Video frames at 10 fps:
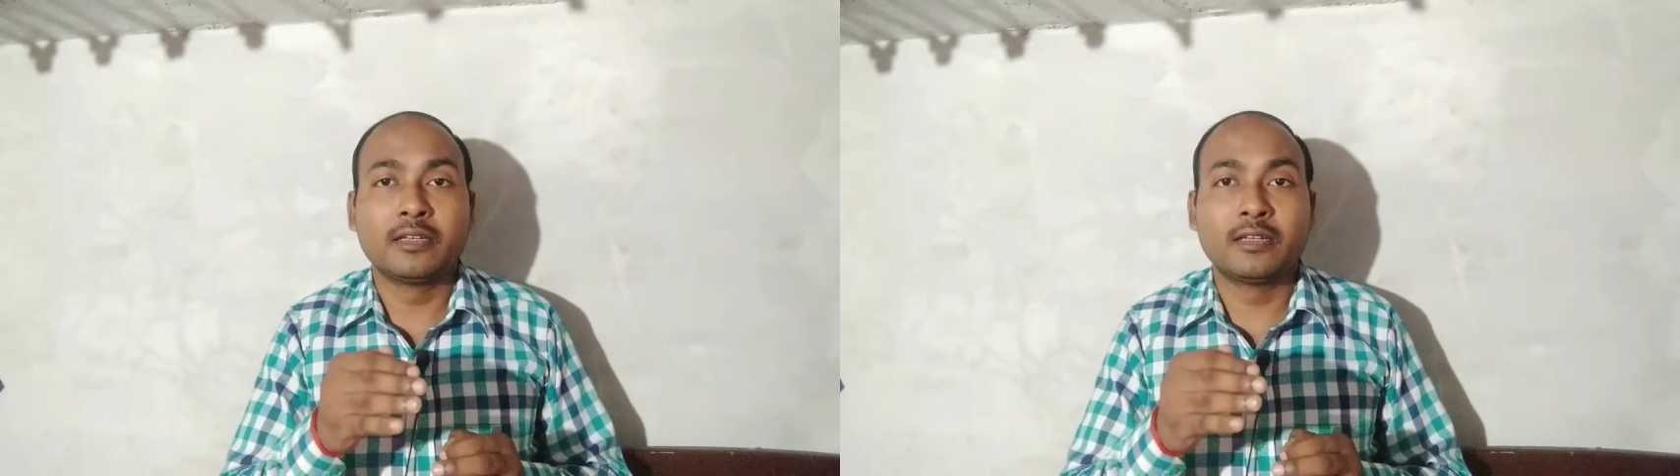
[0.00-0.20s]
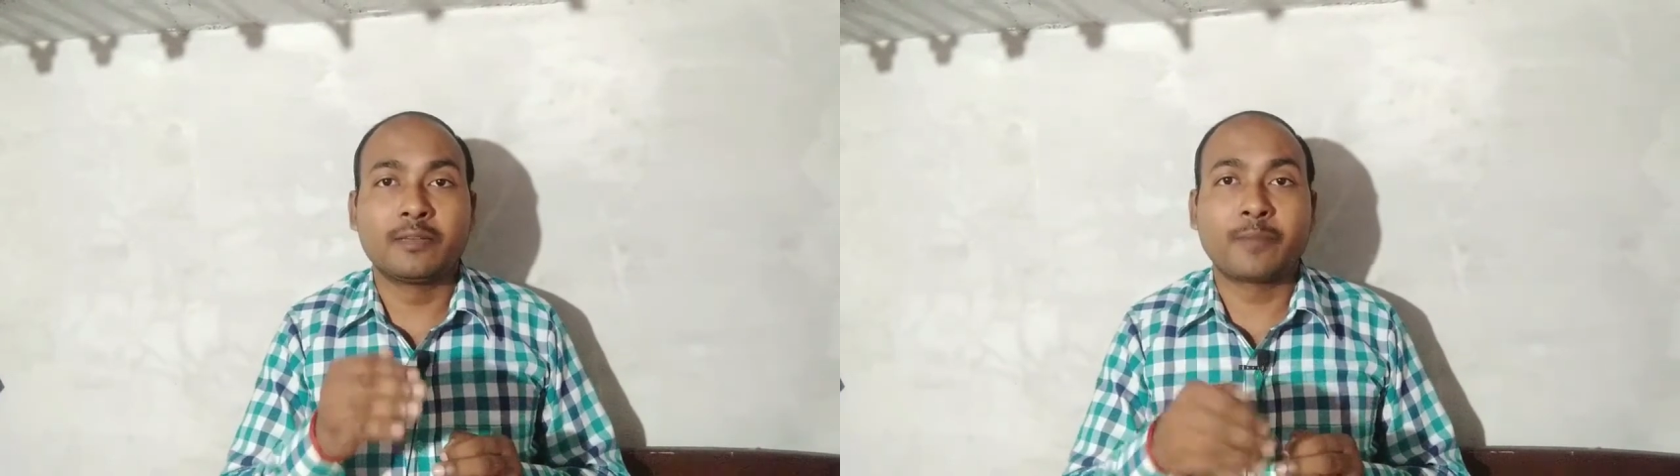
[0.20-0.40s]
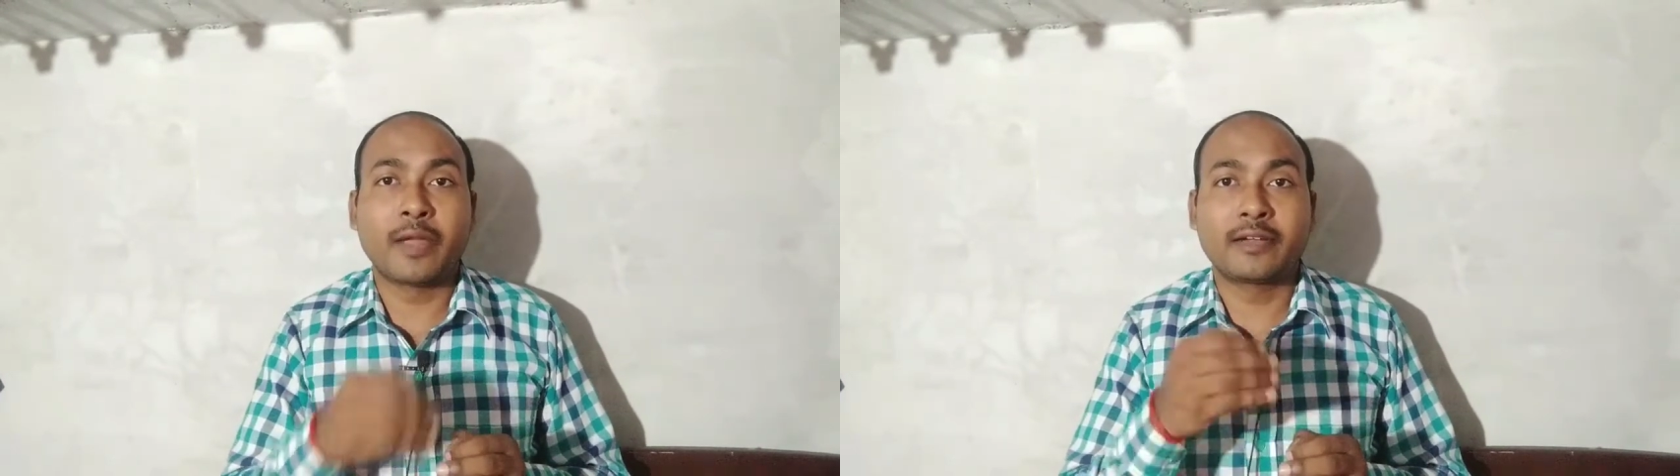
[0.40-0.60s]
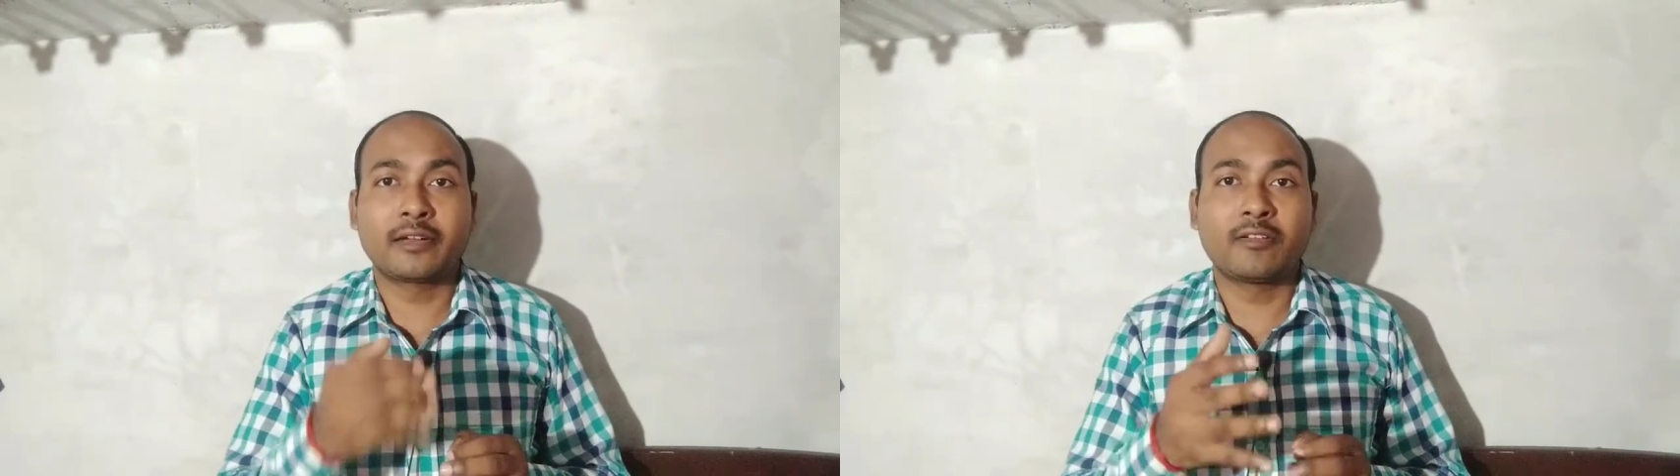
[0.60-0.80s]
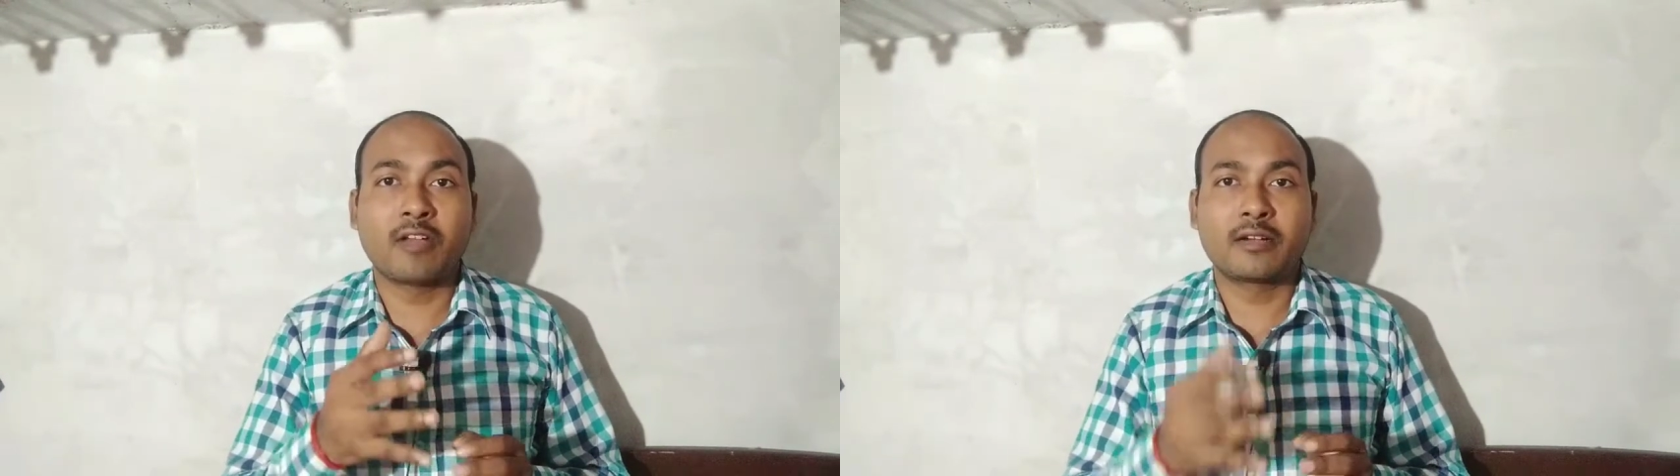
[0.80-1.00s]

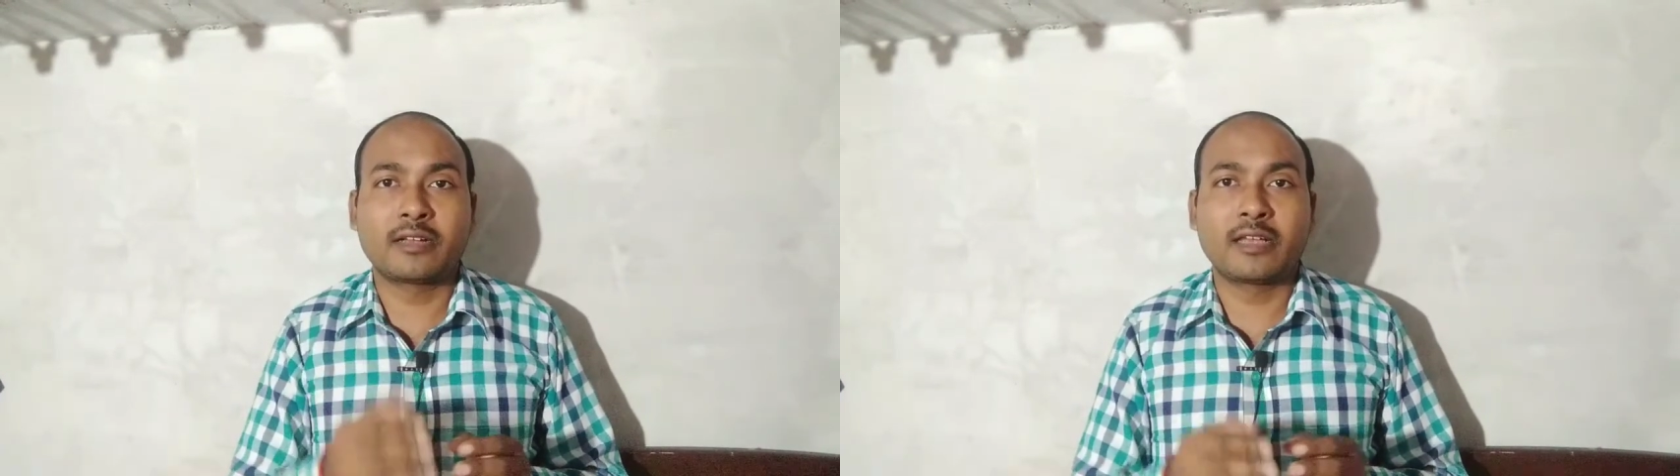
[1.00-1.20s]
पैटर्न लॉक